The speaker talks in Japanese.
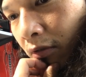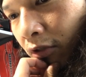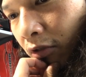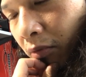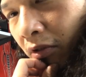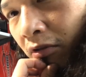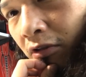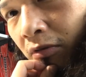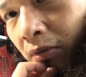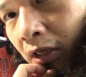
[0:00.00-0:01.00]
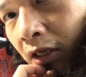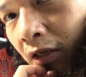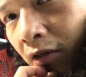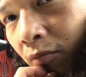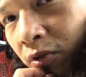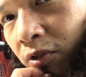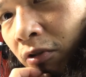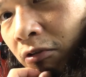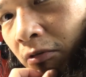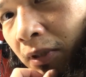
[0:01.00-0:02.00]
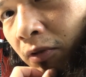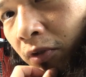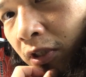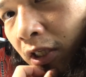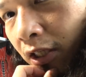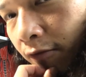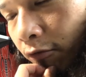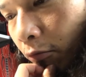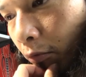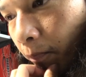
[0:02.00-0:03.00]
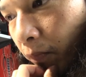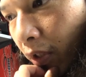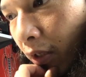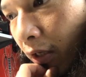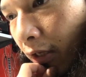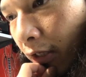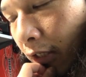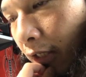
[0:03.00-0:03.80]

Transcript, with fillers: 趣味の車、面白い車乗りたいなって思って、